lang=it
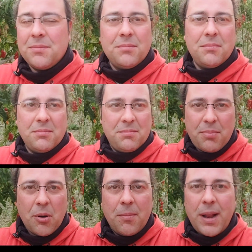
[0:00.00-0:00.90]
mm,
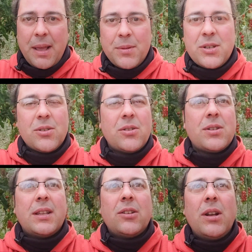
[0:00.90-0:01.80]
problemi ci sono
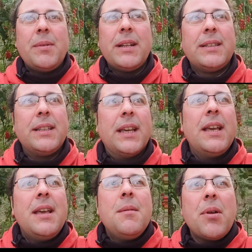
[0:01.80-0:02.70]
stati con le malattie,
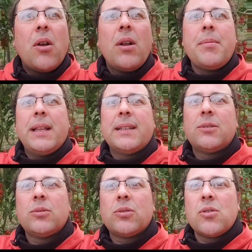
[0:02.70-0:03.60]
però la
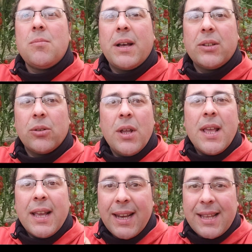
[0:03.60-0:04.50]
pianta tutto sommato
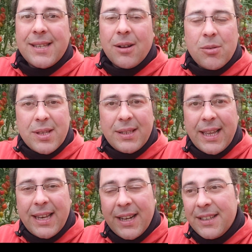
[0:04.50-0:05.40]
grazie a questa
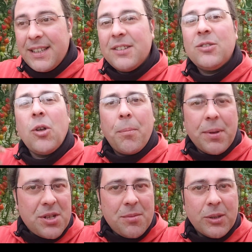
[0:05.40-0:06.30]
tecnica di
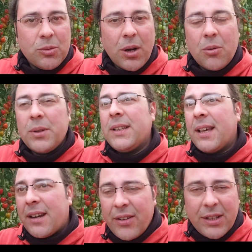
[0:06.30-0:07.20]
doppia cimatura, quindi è
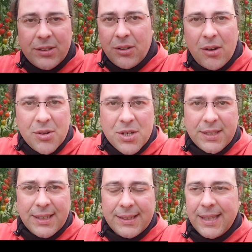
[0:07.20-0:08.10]
arrivato a una
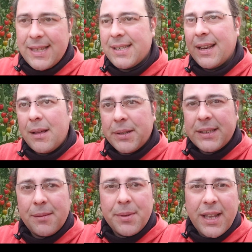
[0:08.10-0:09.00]
certa altezza, la
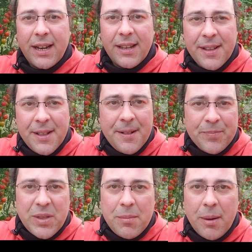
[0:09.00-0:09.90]
parte apicale
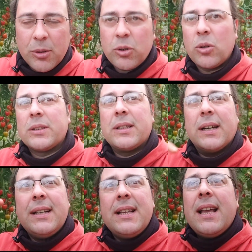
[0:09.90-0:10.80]
l'abbiamo
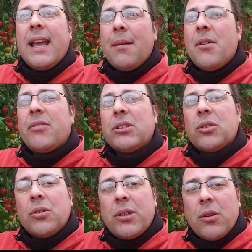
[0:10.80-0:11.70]
tolta e abbiamo
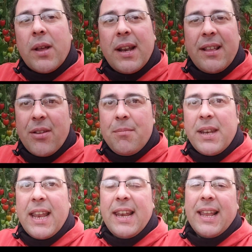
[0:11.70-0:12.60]
fatto continuare le
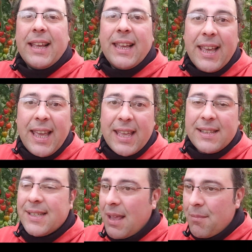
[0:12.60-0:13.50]
femminelle che
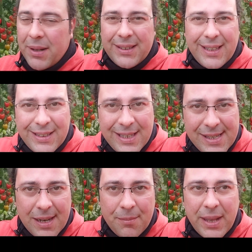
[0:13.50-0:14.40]
sempre
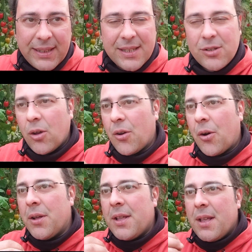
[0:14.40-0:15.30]
tendenzialmente
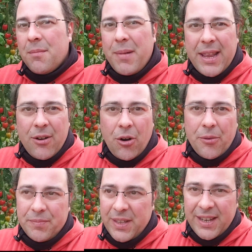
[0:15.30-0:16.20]
sono
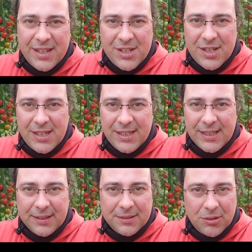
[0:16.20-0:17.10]
meno
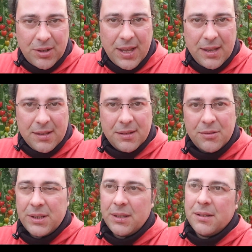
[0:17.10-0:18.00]
irrigidite, ok?
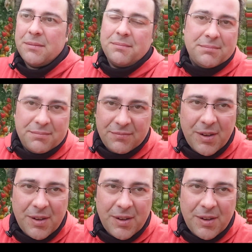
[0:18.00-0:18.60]
Quindi va